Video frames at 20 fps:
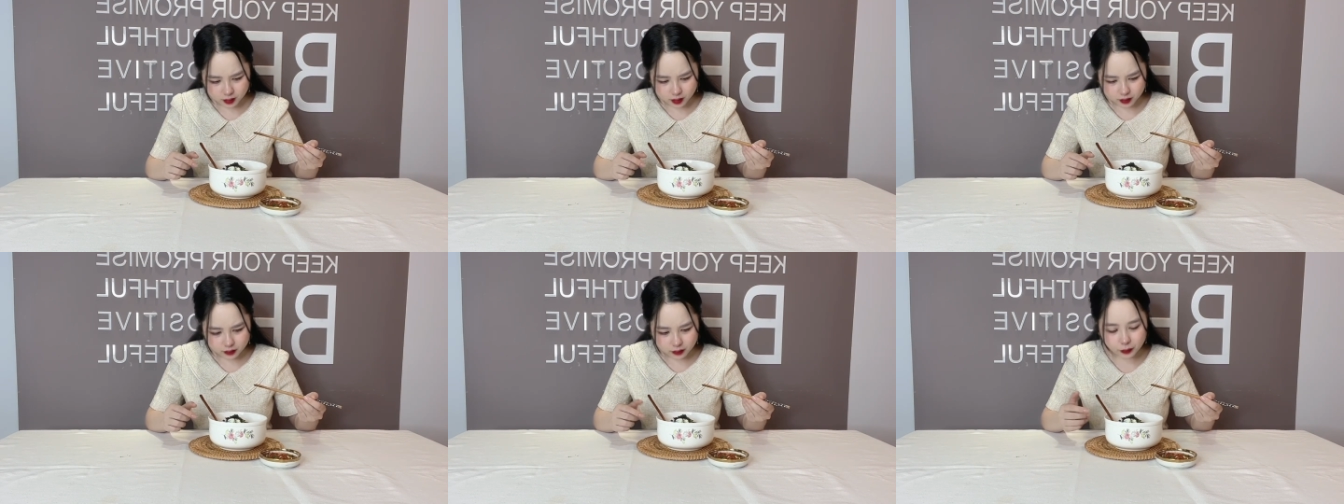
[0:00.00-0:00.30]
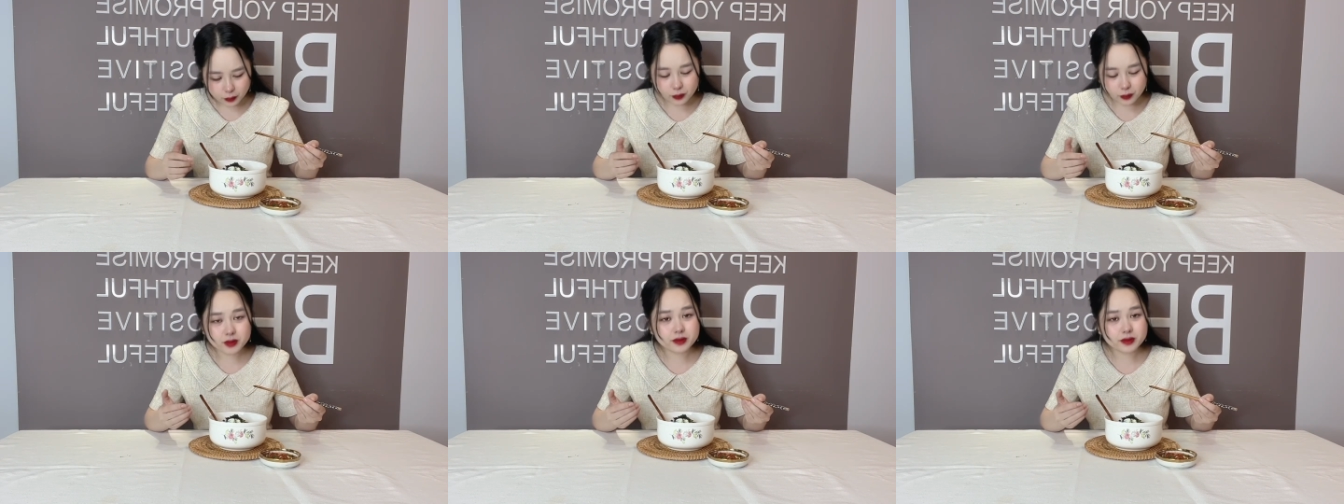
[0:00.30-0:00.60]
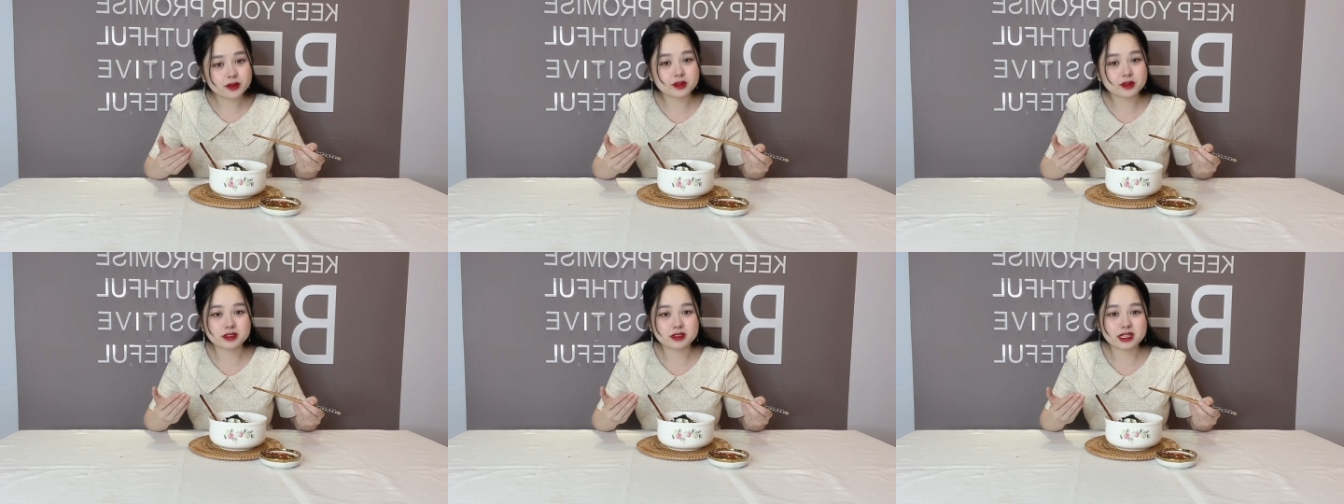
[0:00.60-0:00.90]
kiểu
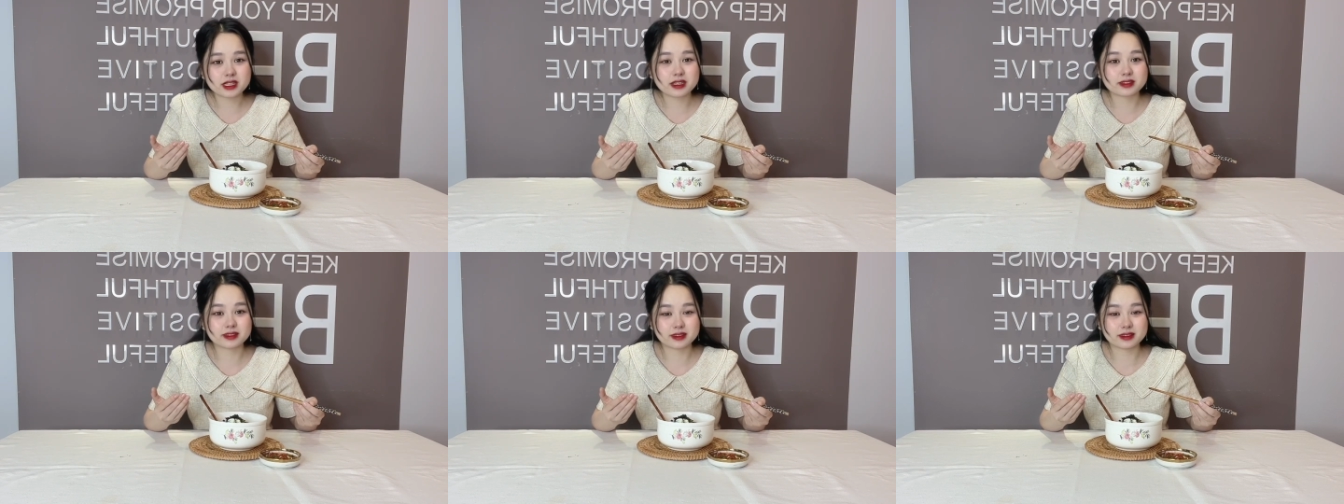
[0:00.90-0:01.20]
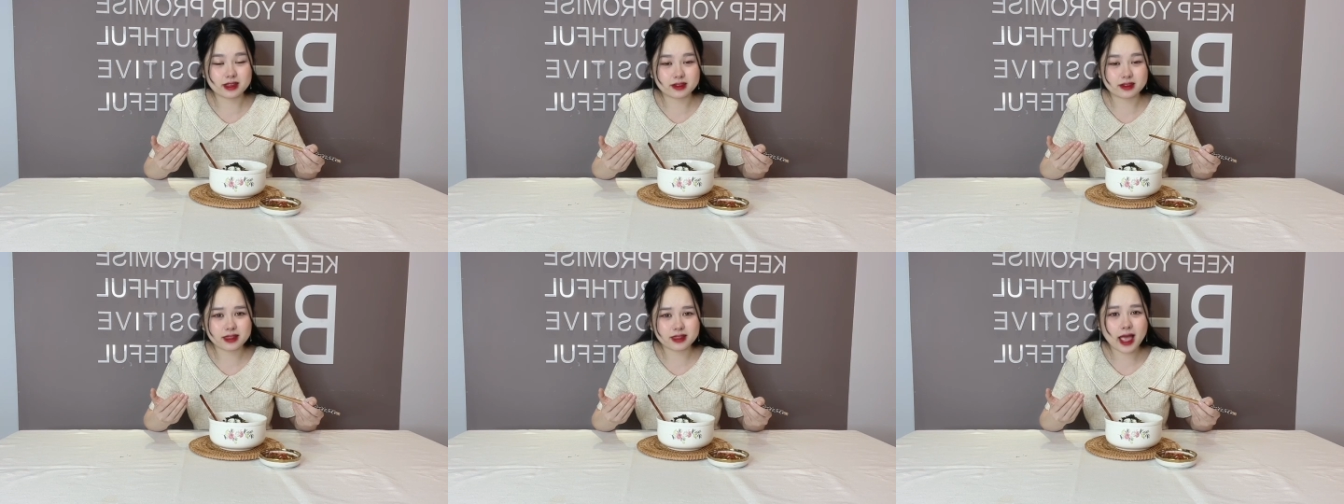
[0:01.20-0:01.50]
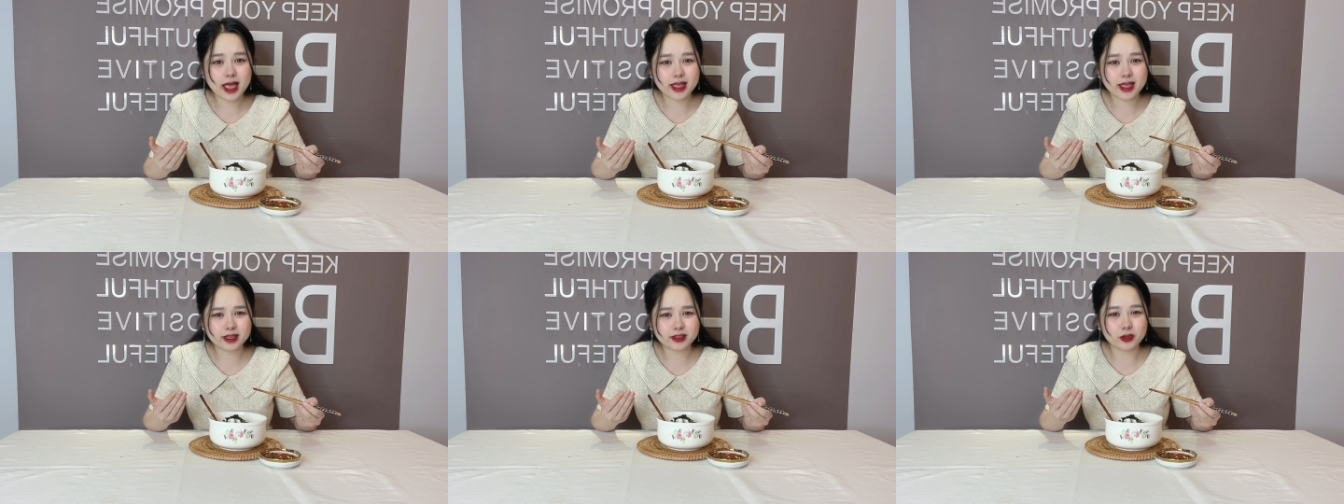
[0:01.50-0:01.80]
như nó sẽ
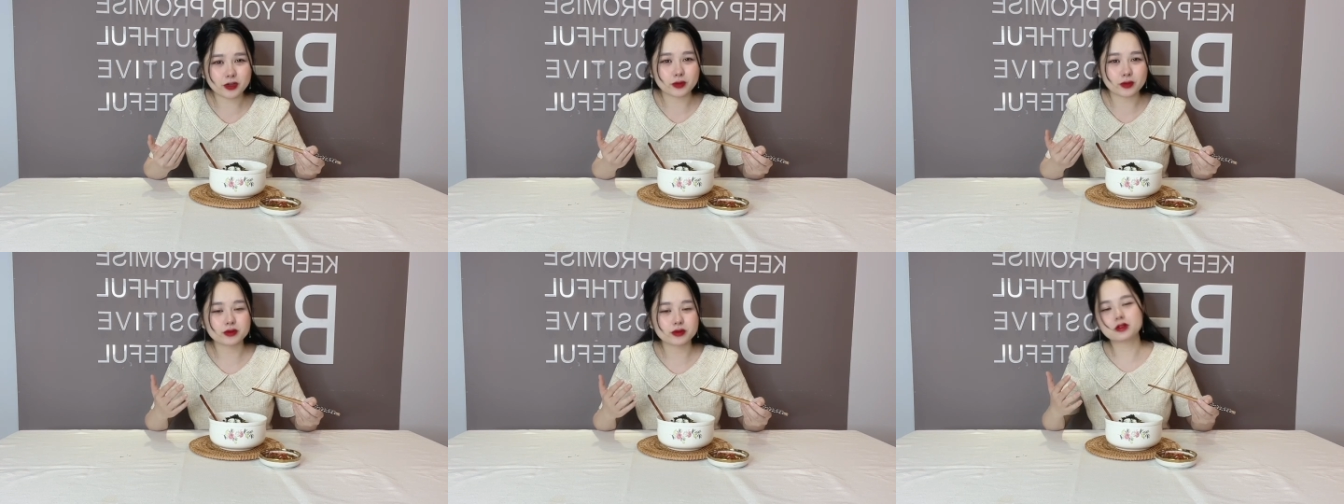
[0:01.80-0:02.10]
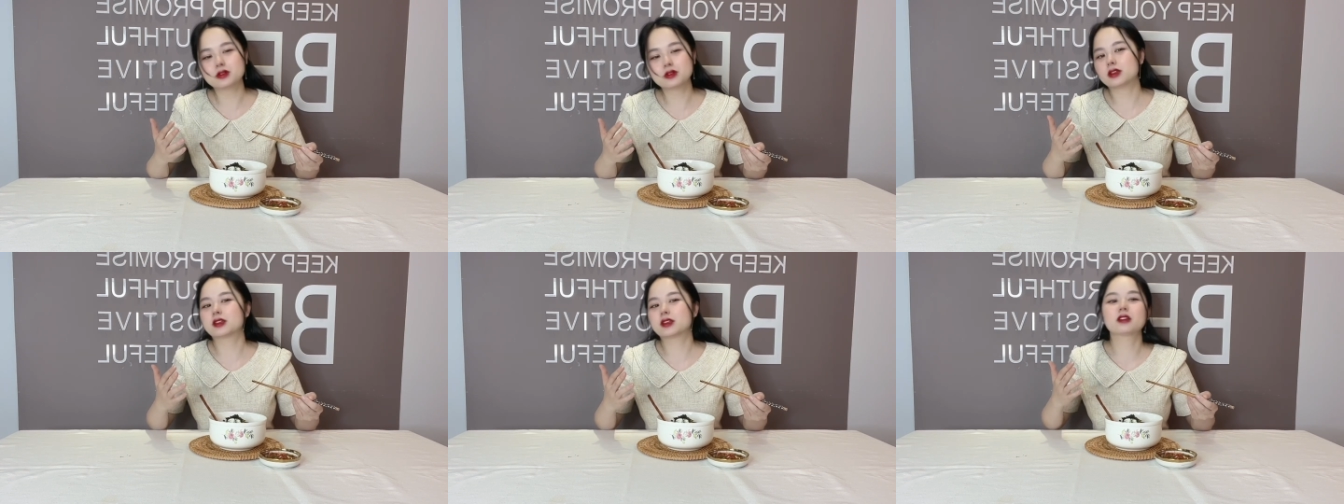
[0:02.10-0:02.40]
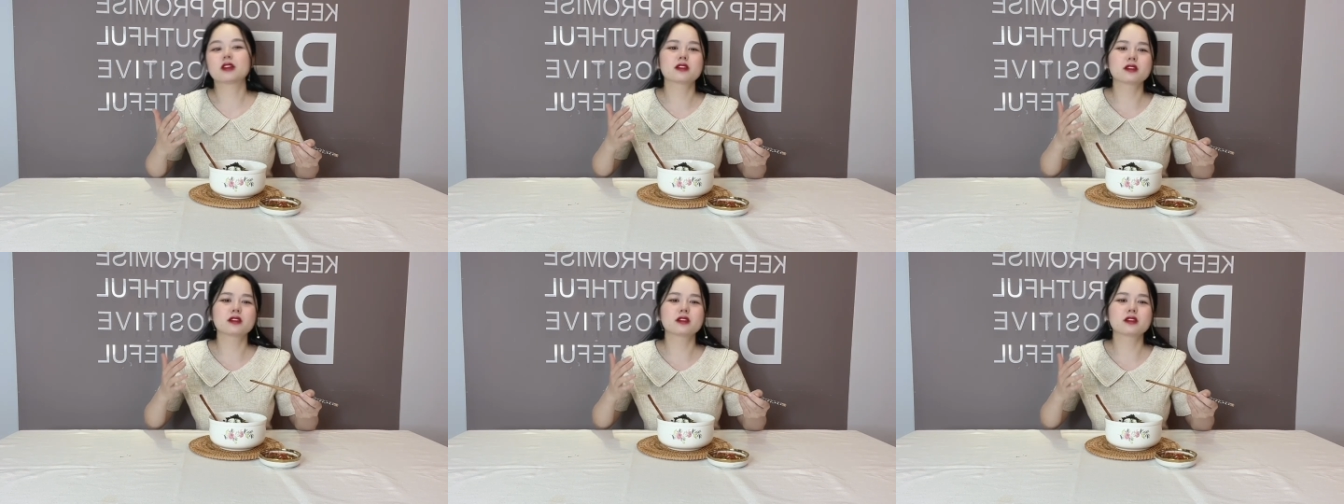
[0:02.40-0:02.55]
tan kiểu như là nó